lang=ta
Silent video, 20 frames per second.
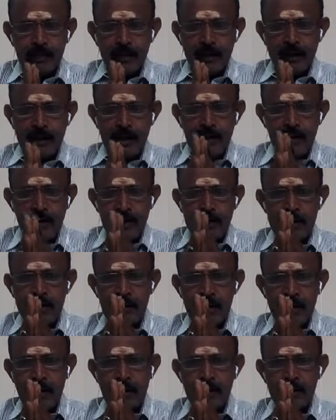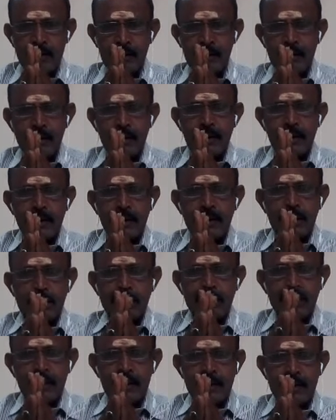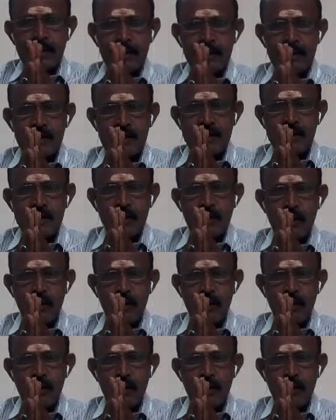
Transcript: அதாவது வந்து இந்த கந்த சஷ்டி